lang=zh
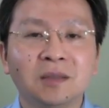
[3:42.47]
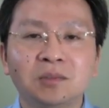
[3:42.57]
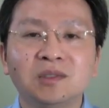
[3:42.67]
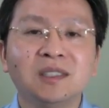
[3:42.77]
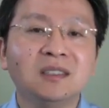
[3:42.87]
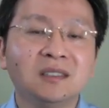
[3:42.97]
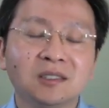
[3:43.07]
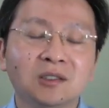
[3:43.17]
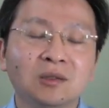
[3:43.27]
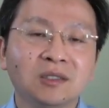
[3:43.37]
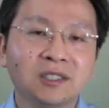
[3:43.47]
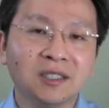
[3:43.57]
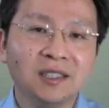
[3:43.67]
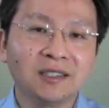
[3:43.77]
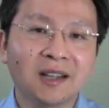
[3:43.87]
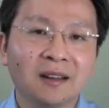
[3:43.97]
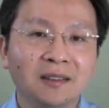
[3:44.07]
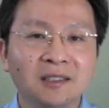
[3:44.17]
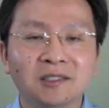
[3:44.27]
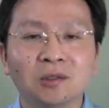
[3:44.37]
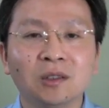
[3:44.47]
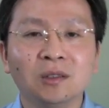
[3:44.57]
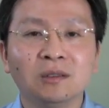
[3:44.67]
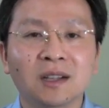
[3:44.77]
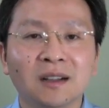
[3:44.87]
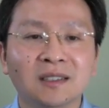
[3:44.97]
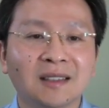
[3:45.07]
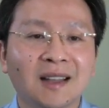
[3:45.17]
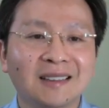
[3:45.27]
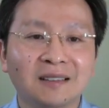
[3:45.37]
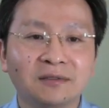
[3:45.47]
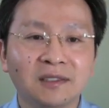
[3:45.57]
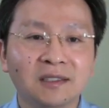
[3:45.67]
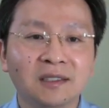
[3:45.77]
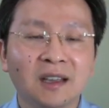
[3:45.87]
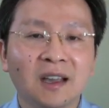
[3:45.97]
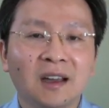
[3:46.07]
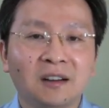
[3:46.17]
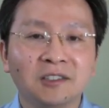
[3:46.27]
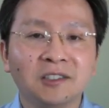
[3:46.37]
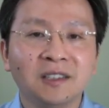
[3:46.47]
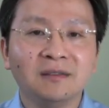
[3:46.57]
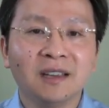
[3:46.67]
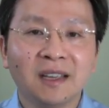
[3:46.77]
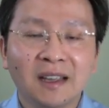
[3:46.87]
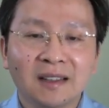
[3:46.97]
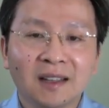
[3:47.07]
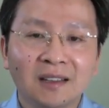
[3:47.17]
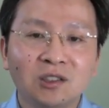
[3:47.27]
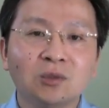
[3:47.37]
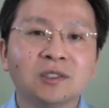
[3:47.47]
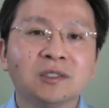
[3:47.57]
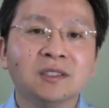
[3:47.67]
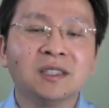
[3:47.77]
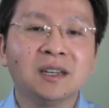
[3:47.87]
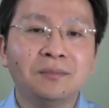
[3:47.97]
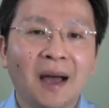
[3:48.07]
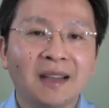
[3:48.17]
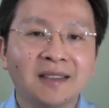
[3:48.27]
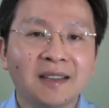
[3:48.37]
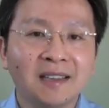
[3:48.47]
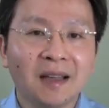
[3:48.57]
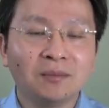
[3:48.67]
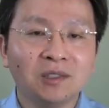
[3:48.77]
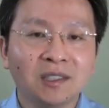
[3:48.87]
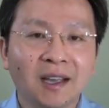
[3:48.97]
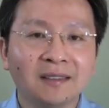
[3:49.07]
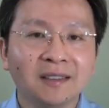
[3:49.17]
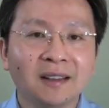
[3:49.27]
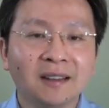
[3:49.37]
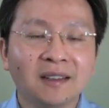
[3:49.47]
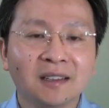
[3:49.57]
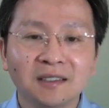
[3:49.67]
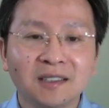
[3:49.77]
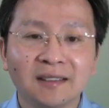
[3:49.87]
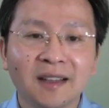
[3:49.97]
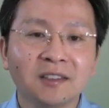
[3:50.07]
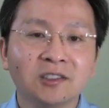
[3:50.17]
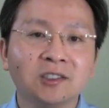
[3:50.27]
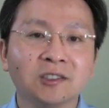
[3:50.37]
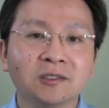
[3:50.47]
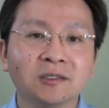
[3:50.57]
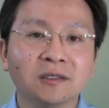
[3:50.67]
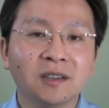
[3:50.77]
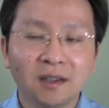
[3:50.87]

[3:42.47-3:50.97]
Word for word: 不仅仅是从哲理上、历史规律上和大家分析，而是因为它就是一个摆在眼目前的很简单的事实。